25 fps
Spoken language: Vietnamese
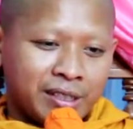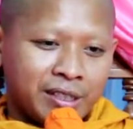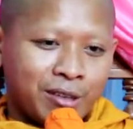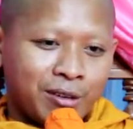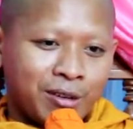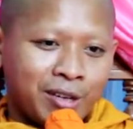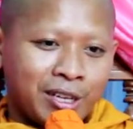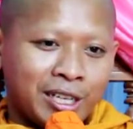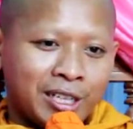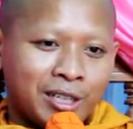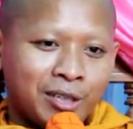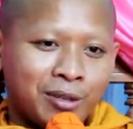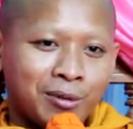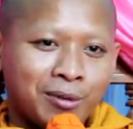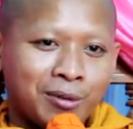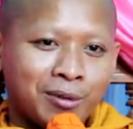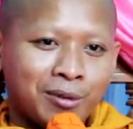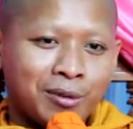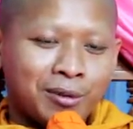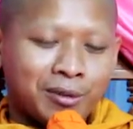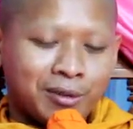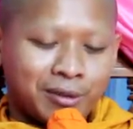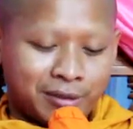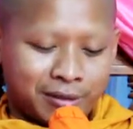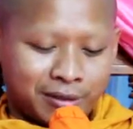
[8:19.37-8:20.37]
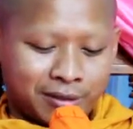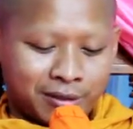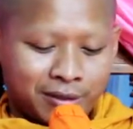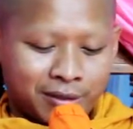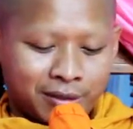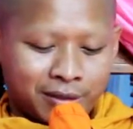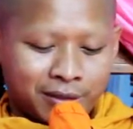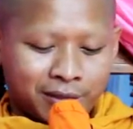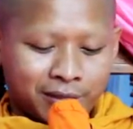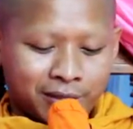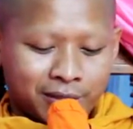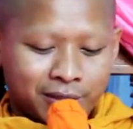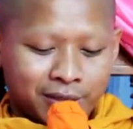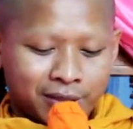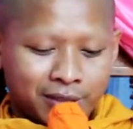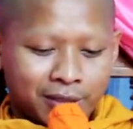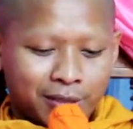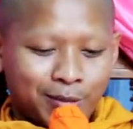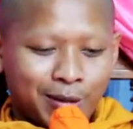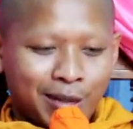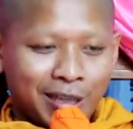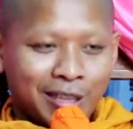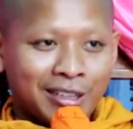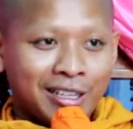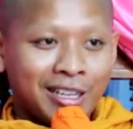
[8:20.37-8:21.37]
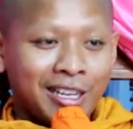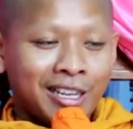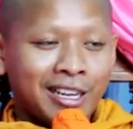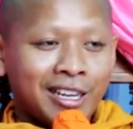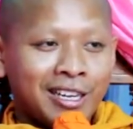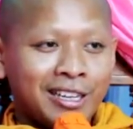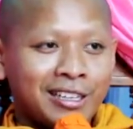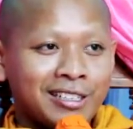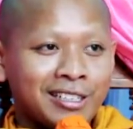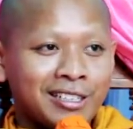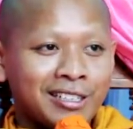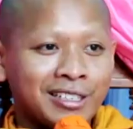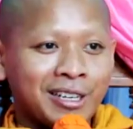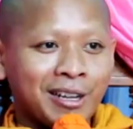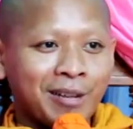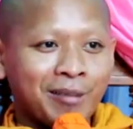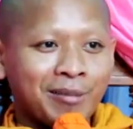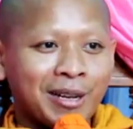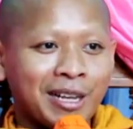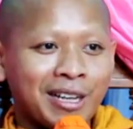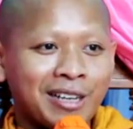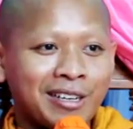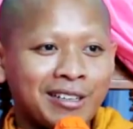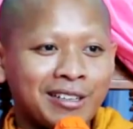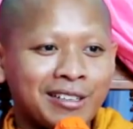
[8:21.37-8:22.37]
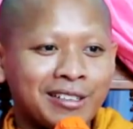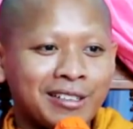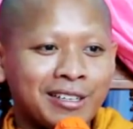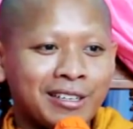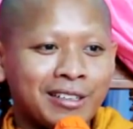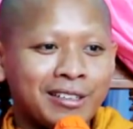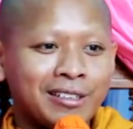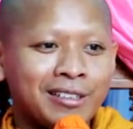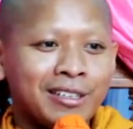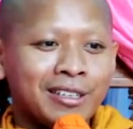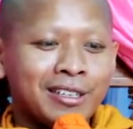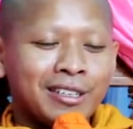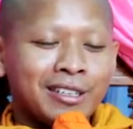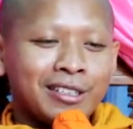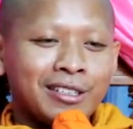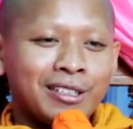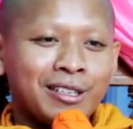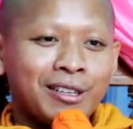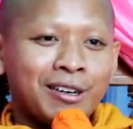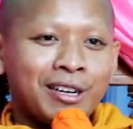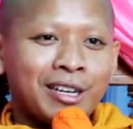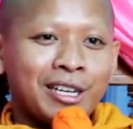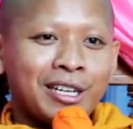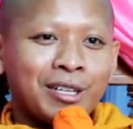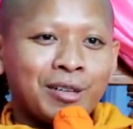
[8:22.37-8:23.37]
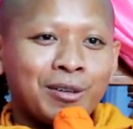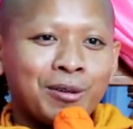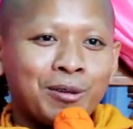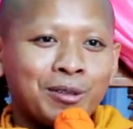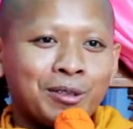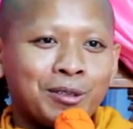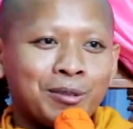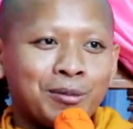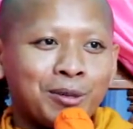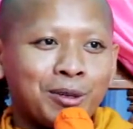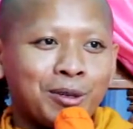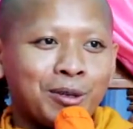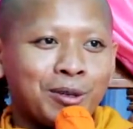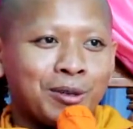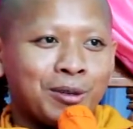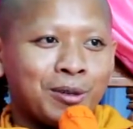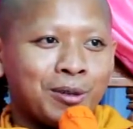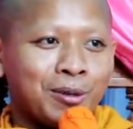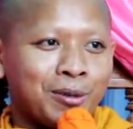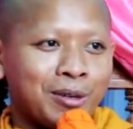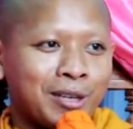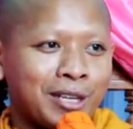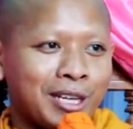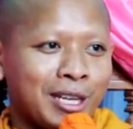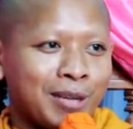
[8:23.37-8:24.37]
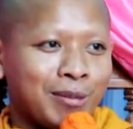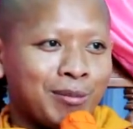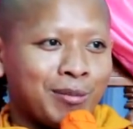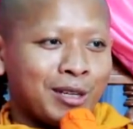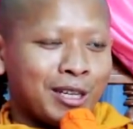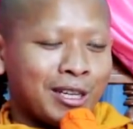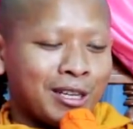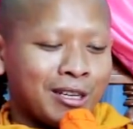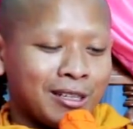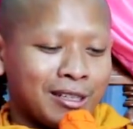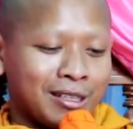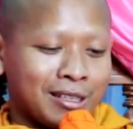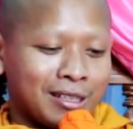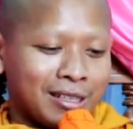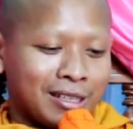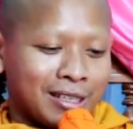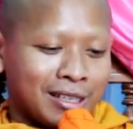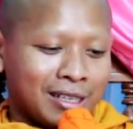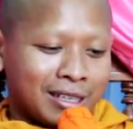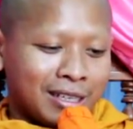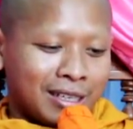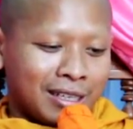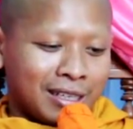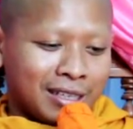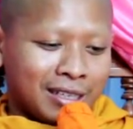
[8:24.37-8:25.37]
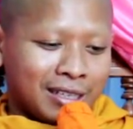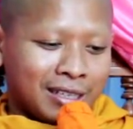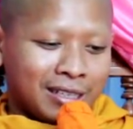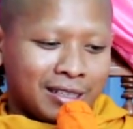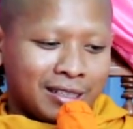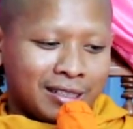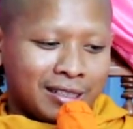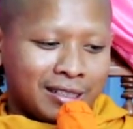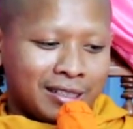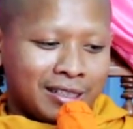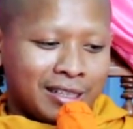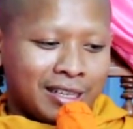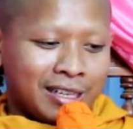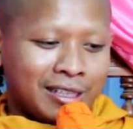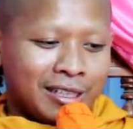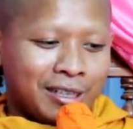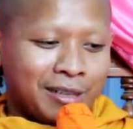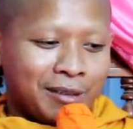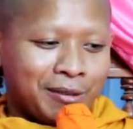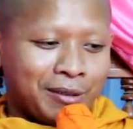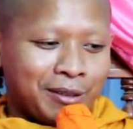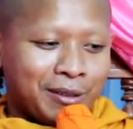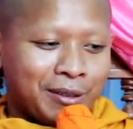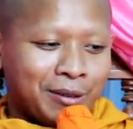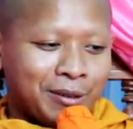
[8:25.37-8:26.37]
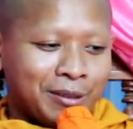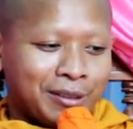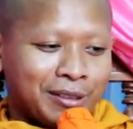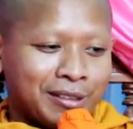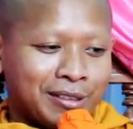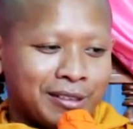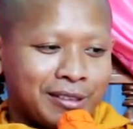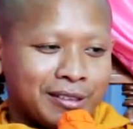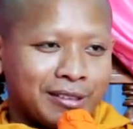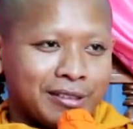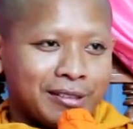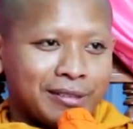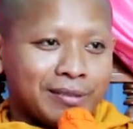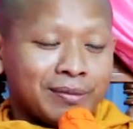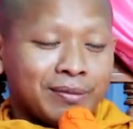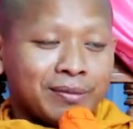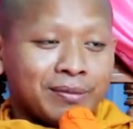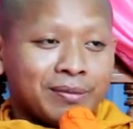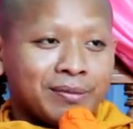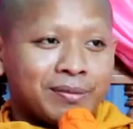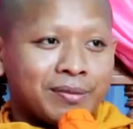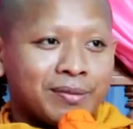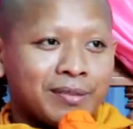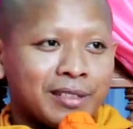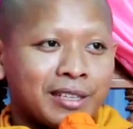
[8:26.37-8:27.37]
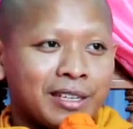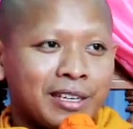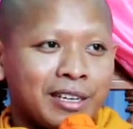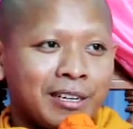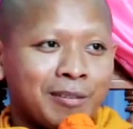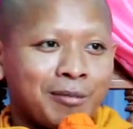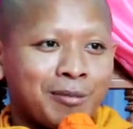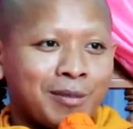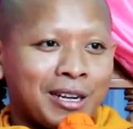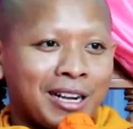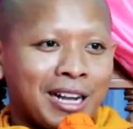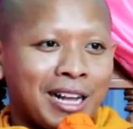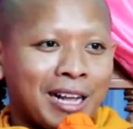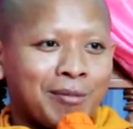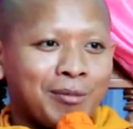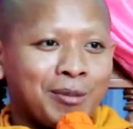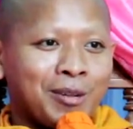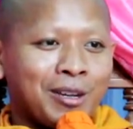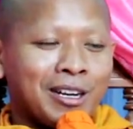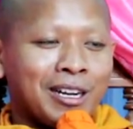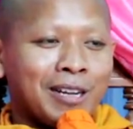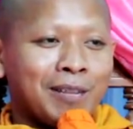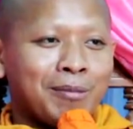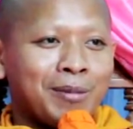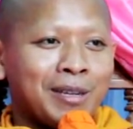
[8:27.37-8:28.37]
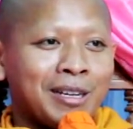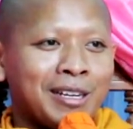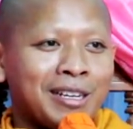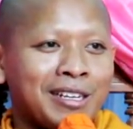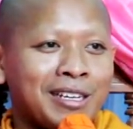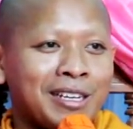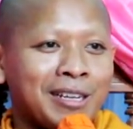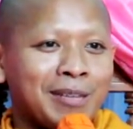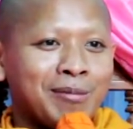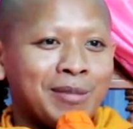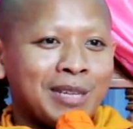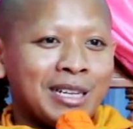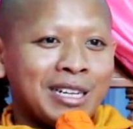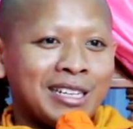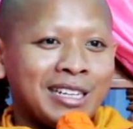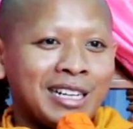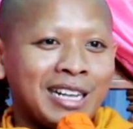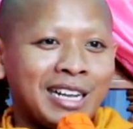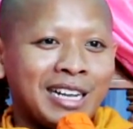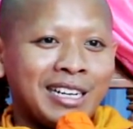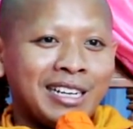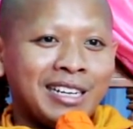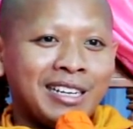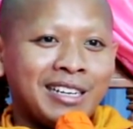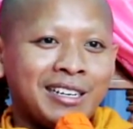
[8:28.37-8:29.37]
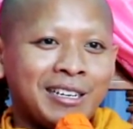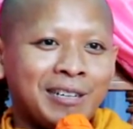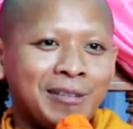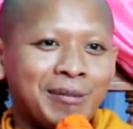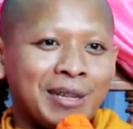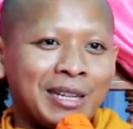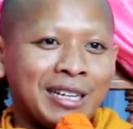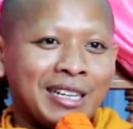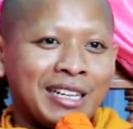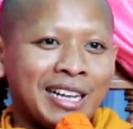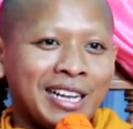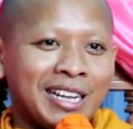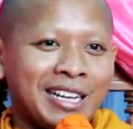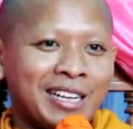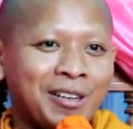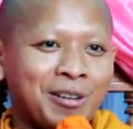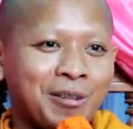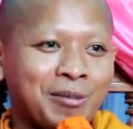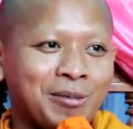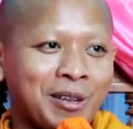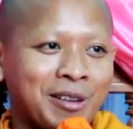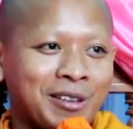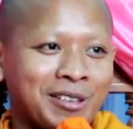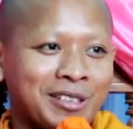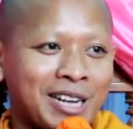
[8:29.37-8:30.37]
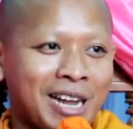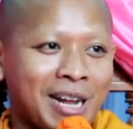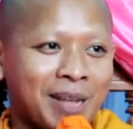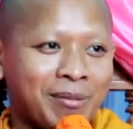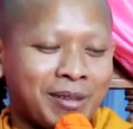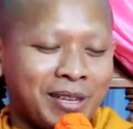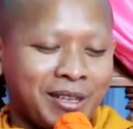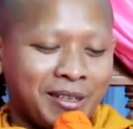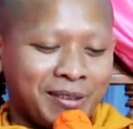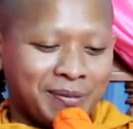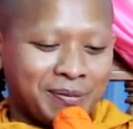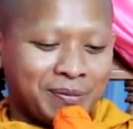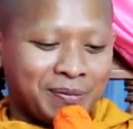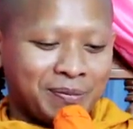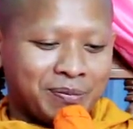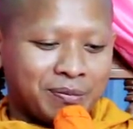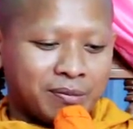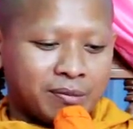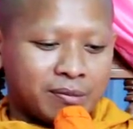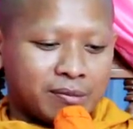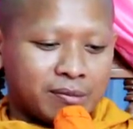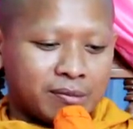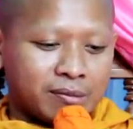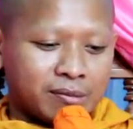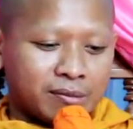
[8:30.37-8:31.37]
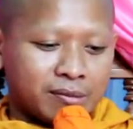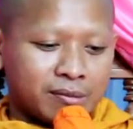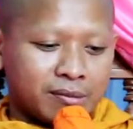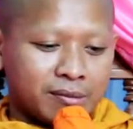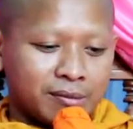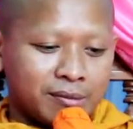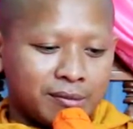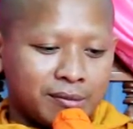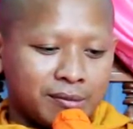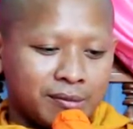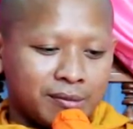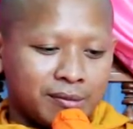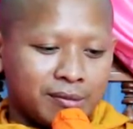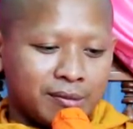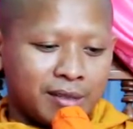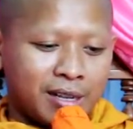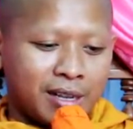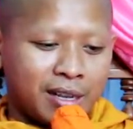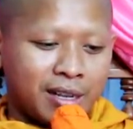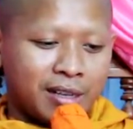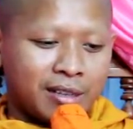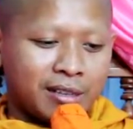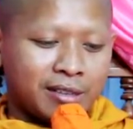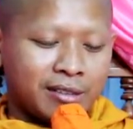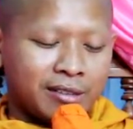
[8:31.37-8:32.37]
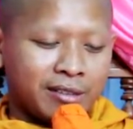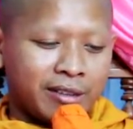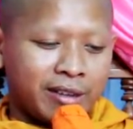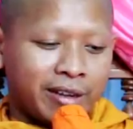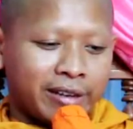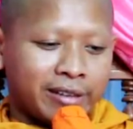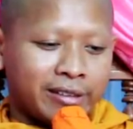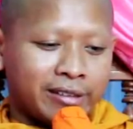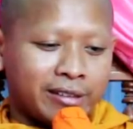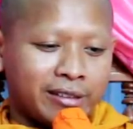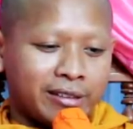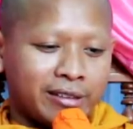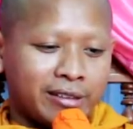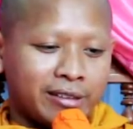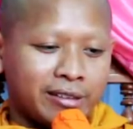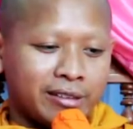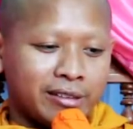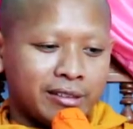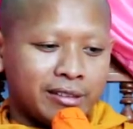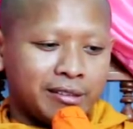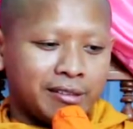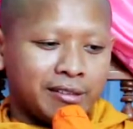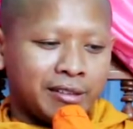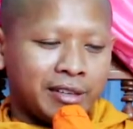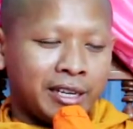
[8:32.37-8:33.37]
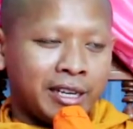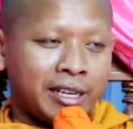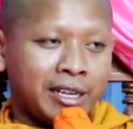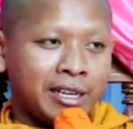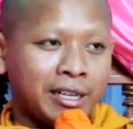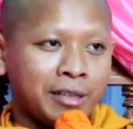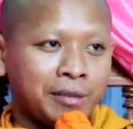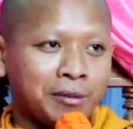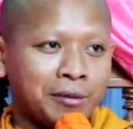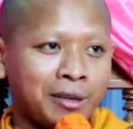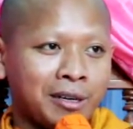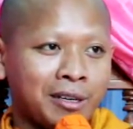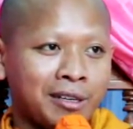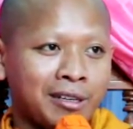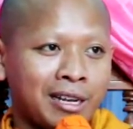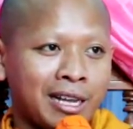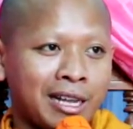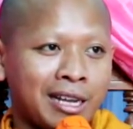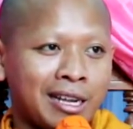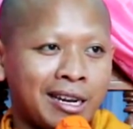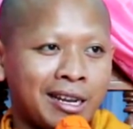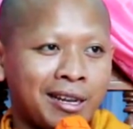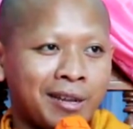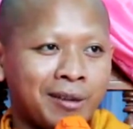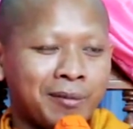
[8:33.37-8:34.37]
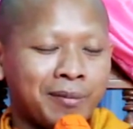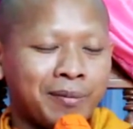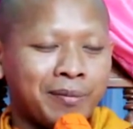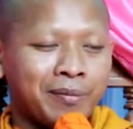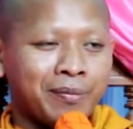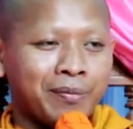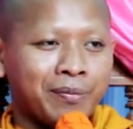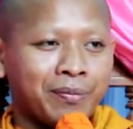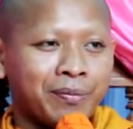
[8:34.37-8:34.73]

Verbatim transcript: đã riêng thua mà tê nhật nhọp đã rừng nữa ta riêng thôi cho môi lục rùa kiểm định về tới về đôi riêng phần áp có đấy phần này riêng bền tên là riêng bền tên nhôm trong sạp đó nè cật riêng là vật nà lòng